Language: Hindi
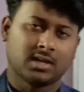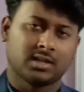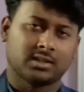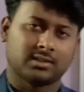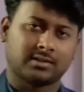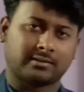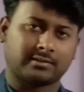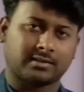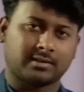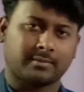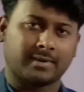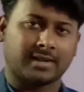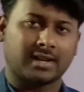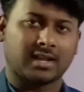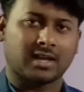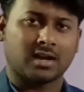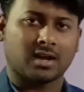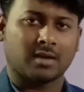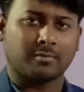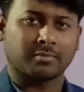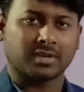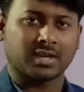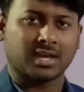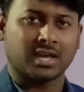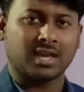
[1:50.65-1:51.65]
सबसे पहला
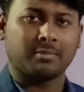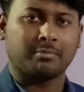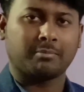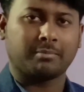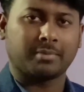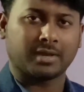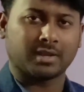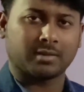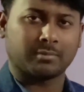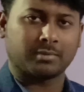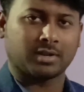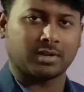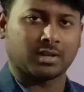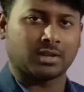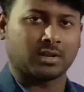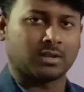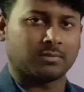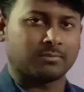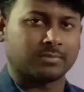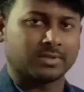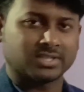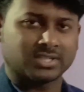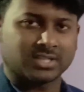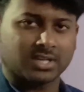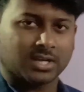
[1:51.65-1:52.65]
काम क्या है पेयर बनाना
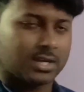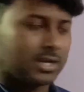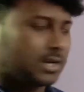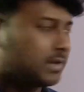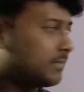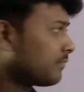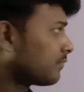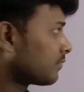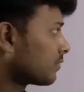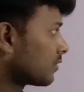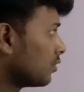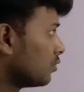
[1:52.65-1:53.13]
बन जाएगा